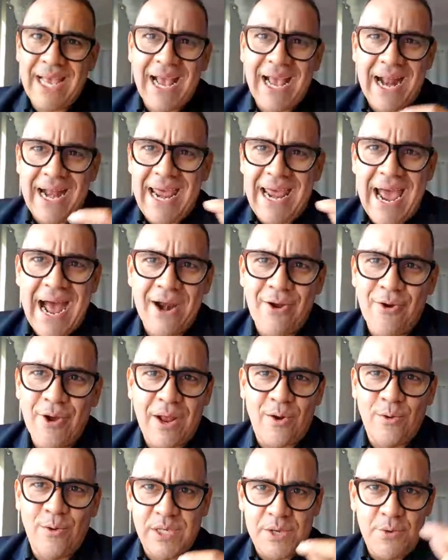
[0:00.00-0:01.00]
que crearon
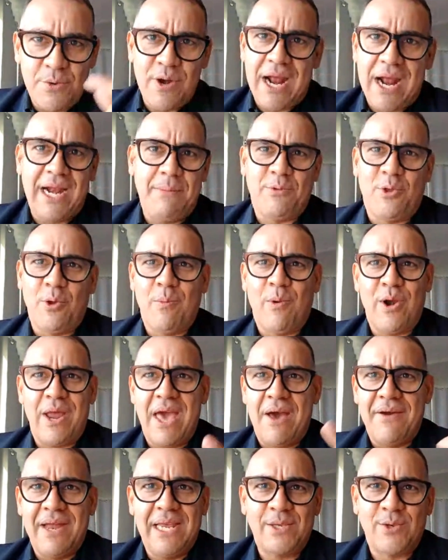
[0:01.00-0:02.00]
inclusive una
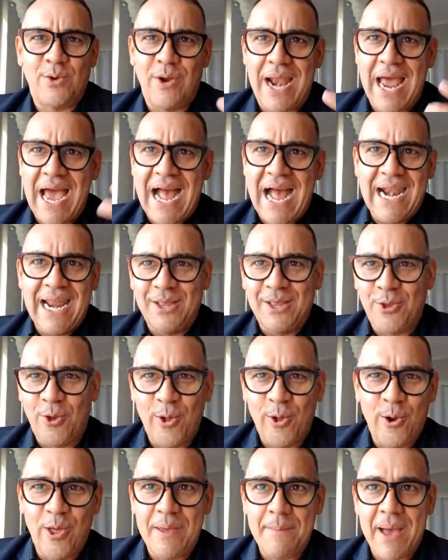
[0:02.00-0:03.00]
criptomoneda venezolana y todo
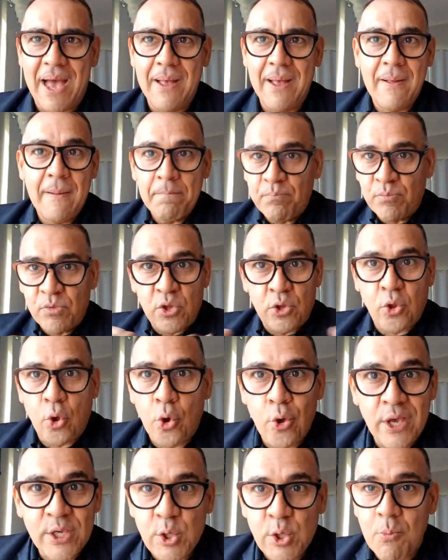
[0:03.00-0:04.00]
lo demás.
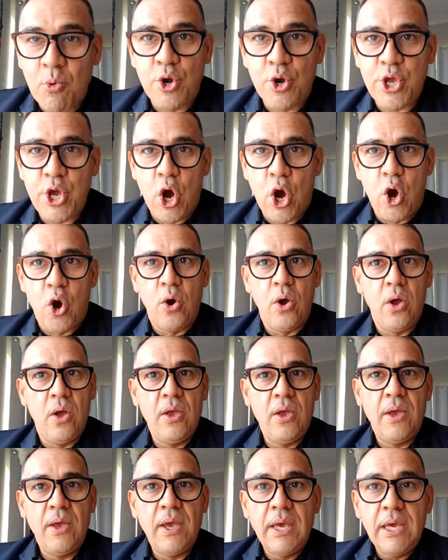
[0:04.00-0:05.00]
Todo eso murió.
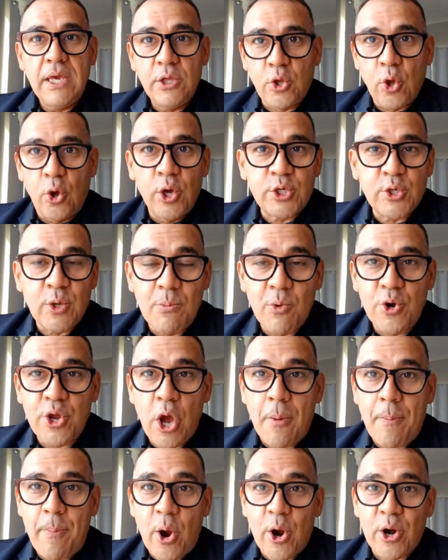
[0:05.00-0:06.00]
Y todo eso
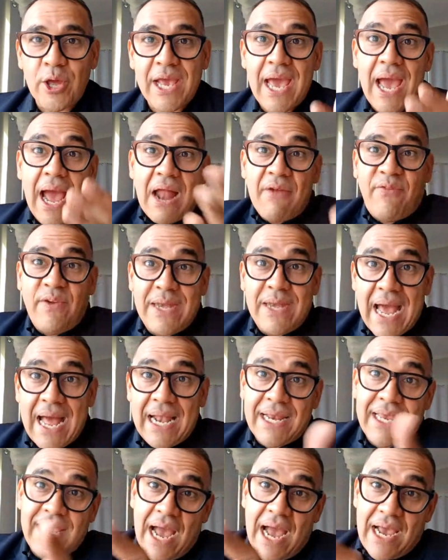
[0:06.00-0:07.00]
murió porque al
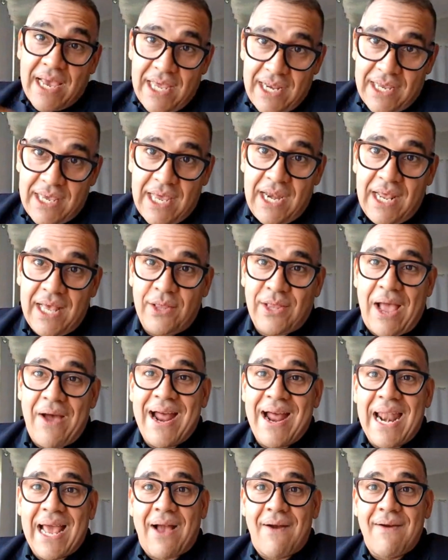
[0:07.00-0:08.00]
final quienes
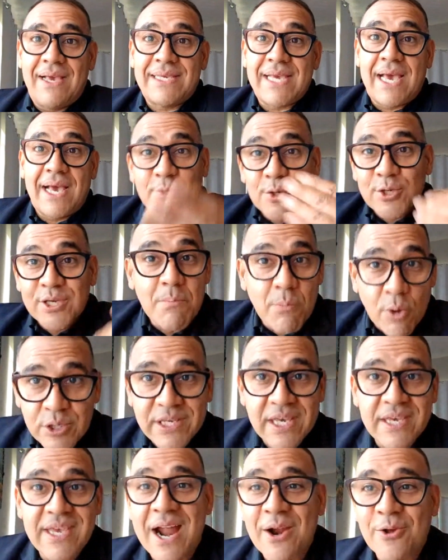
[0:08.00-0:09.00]
estaban a la cabeza de eso se
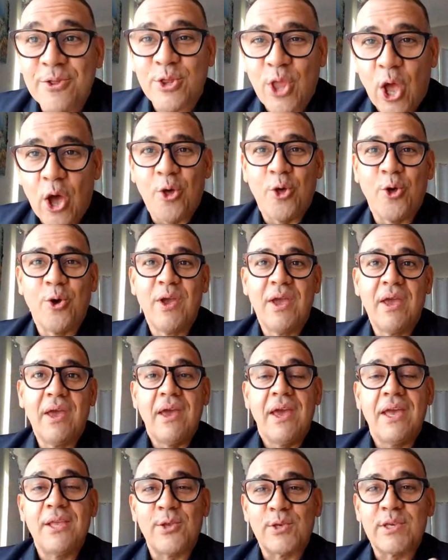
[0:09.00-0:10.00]
embolsillaron todo.
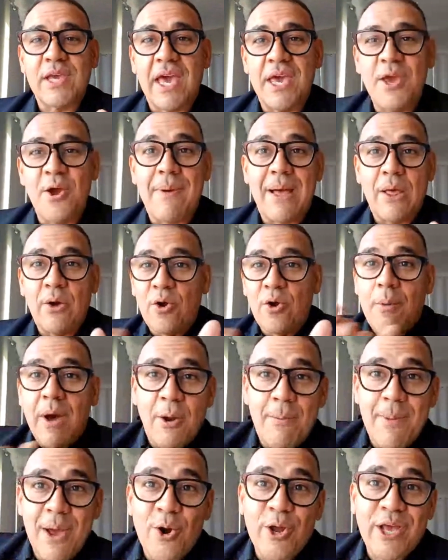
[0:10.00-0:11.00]
Entonces, ¿qué dijo Maduro?
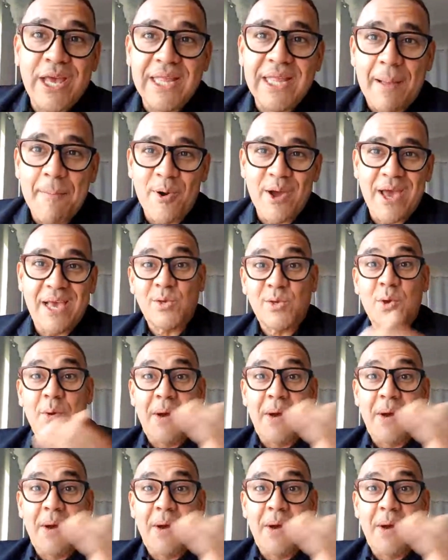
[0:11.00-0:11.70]
Bueno, mejor quitamos eso y